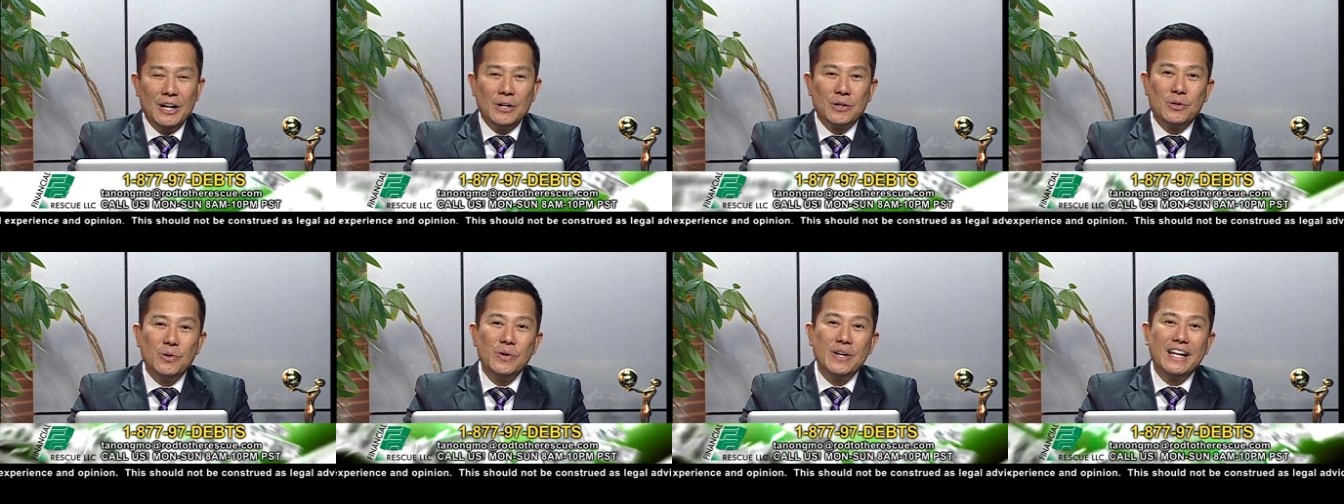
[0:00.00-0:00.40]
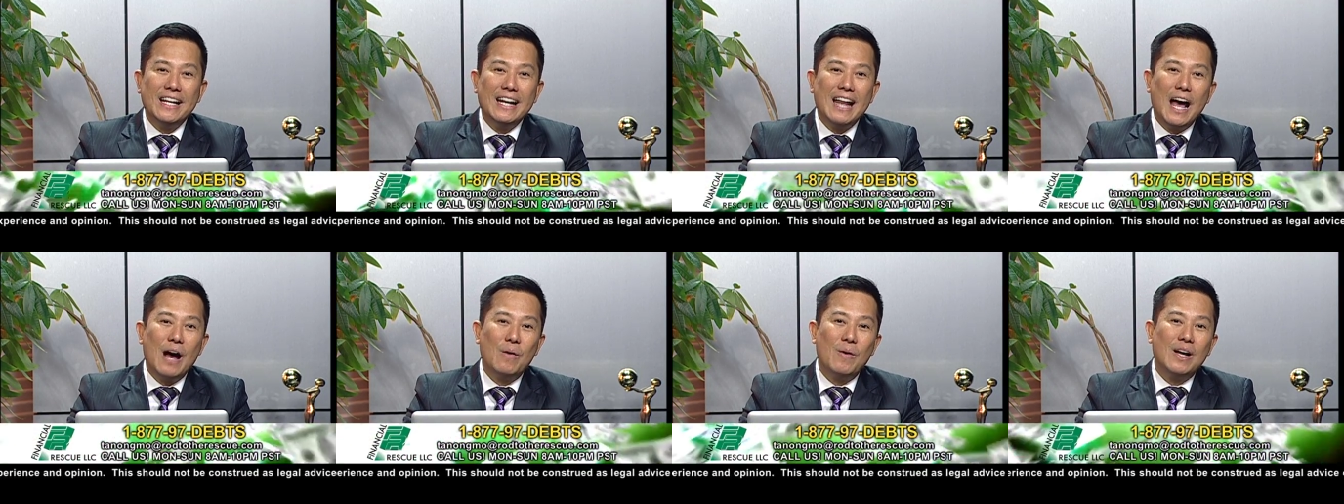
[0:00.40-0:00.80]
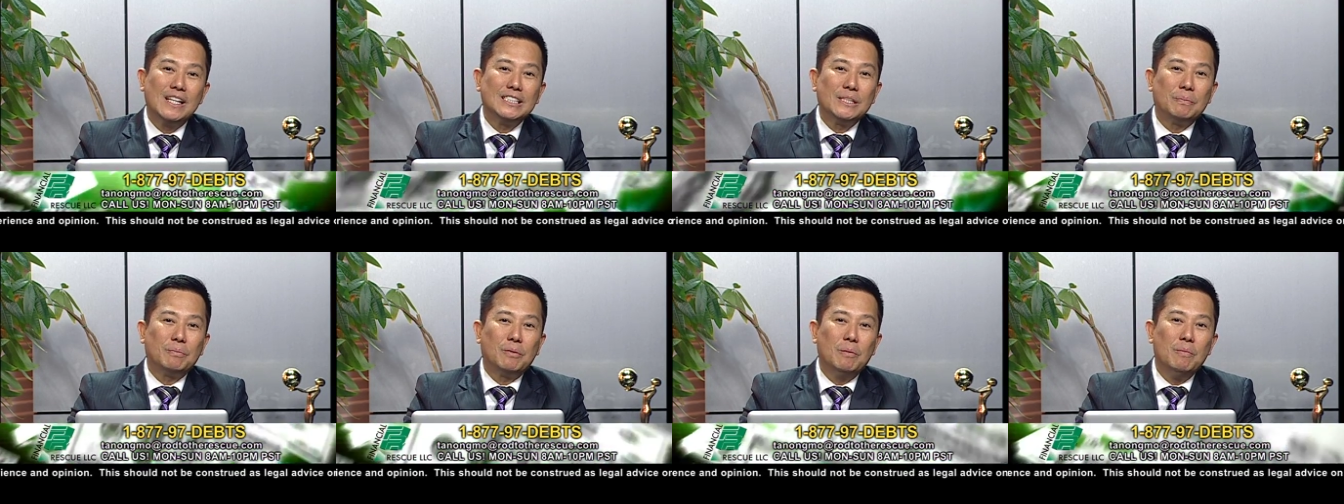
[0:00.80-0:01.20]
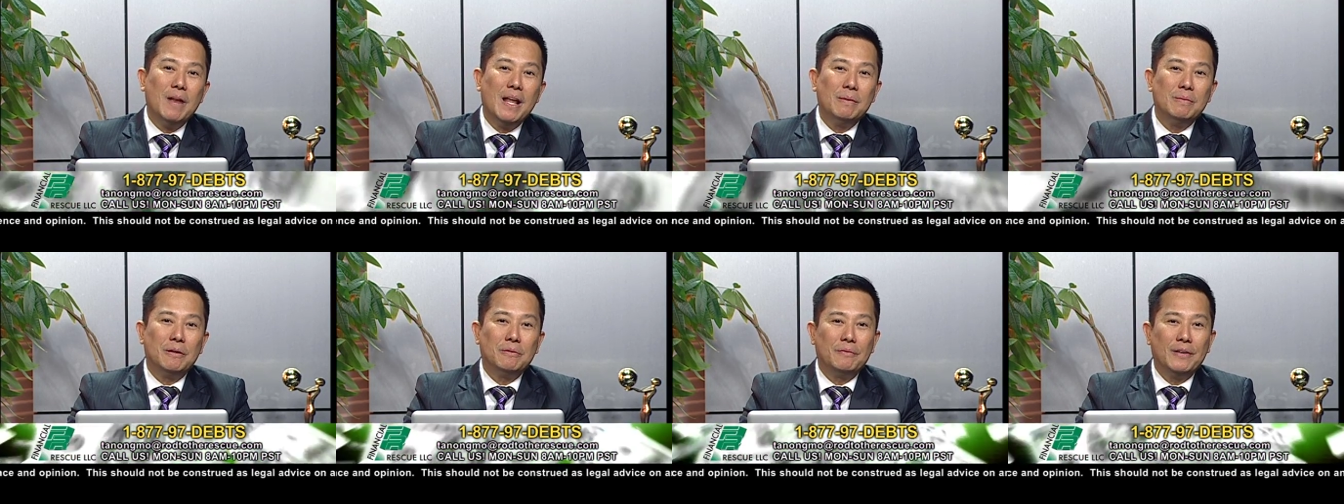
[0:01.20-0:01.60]
Kung ginhawa sa
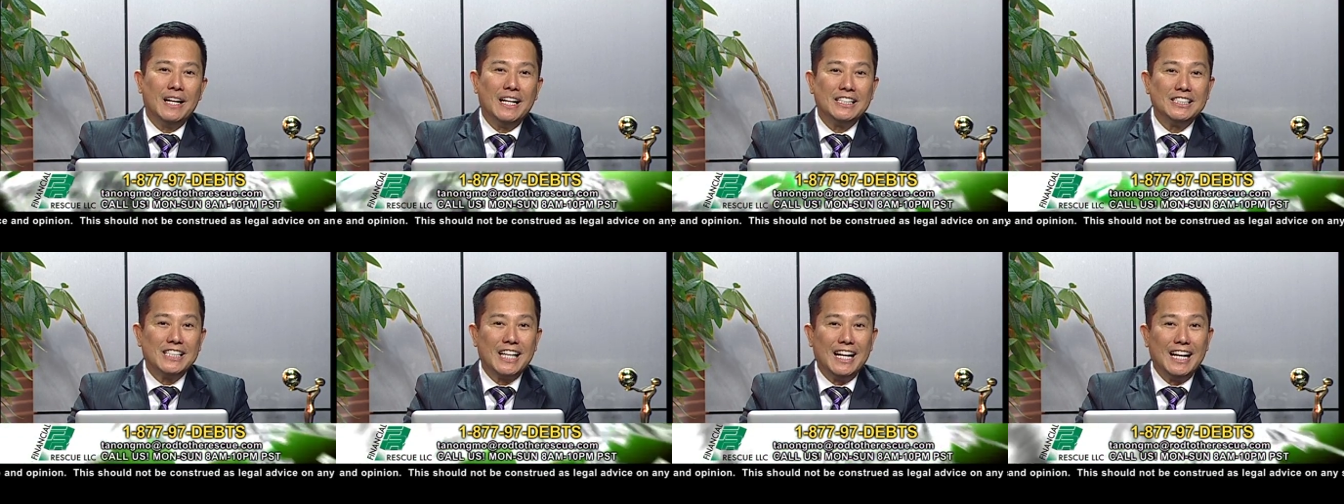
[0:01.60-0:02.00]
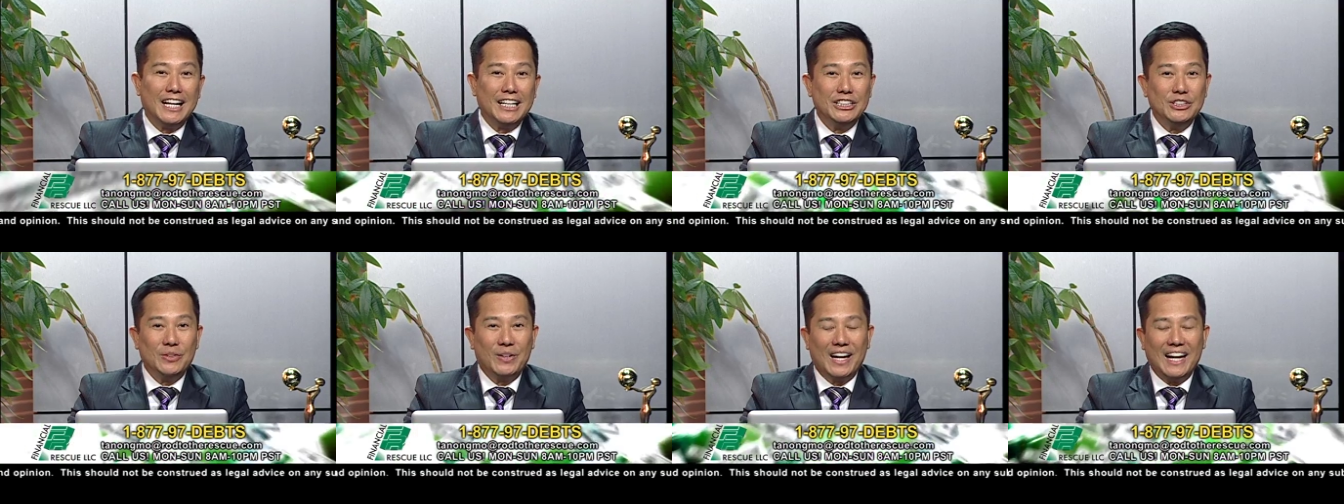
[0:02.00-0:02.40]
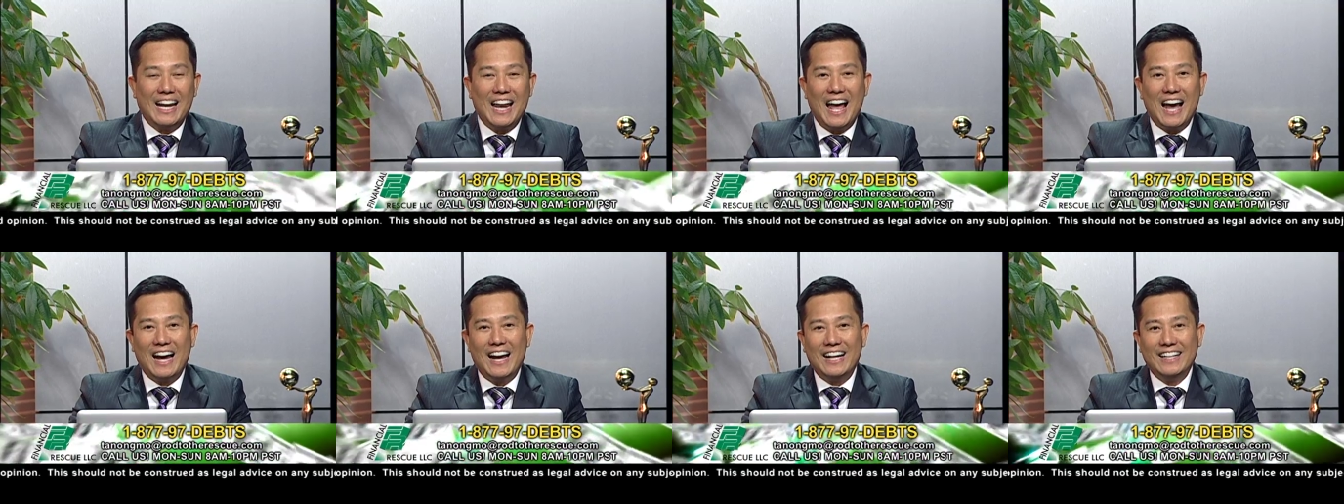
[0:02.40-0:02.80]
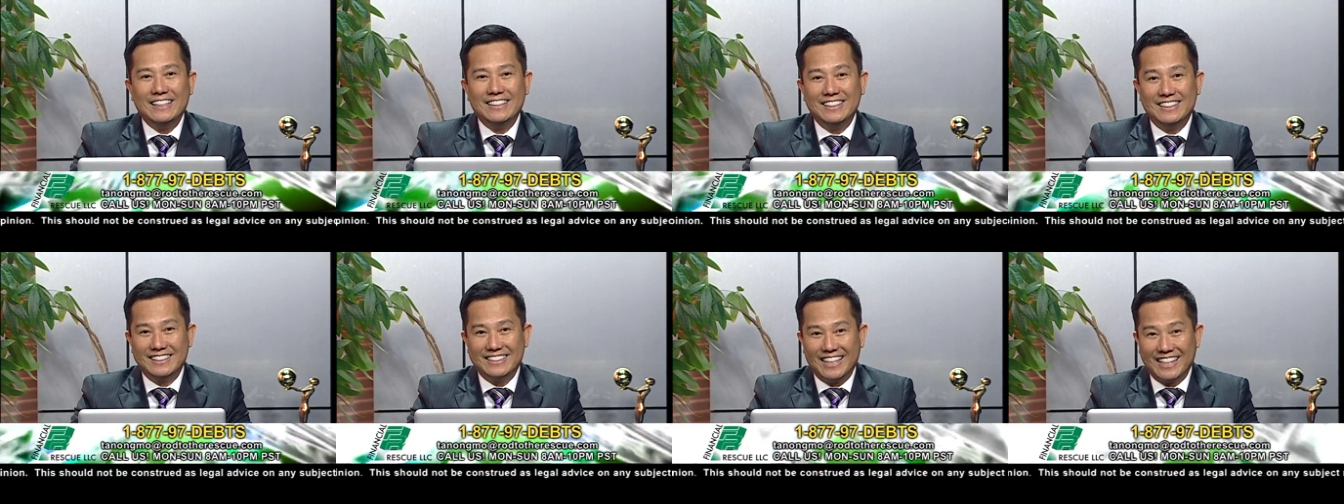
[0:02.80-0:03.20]
problemang pinansyal ang inyong kailangan,
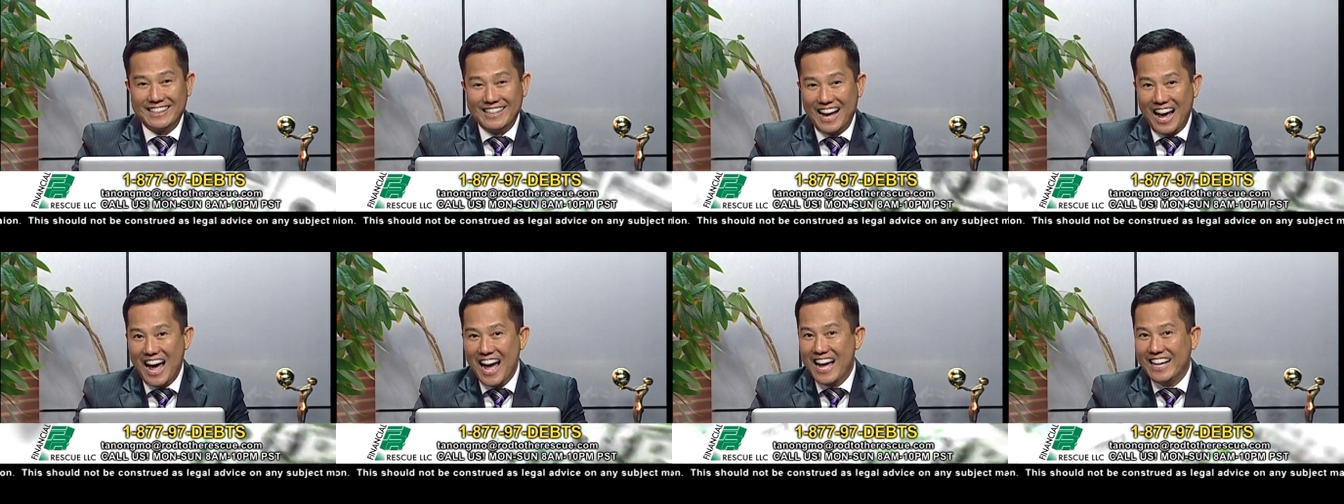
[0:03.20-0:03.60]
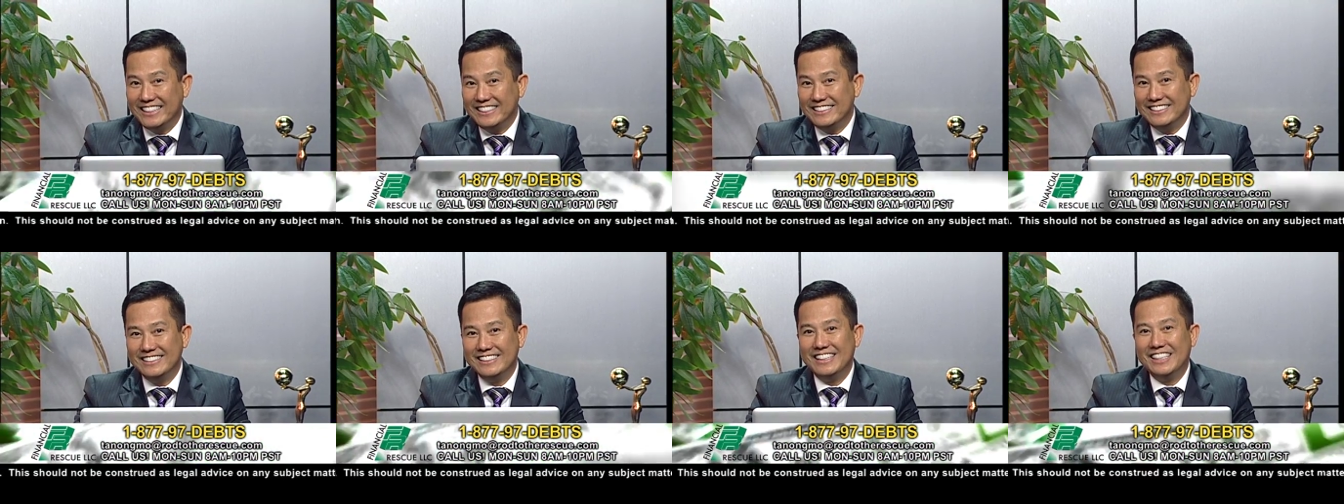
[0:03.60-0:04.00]
tandaan,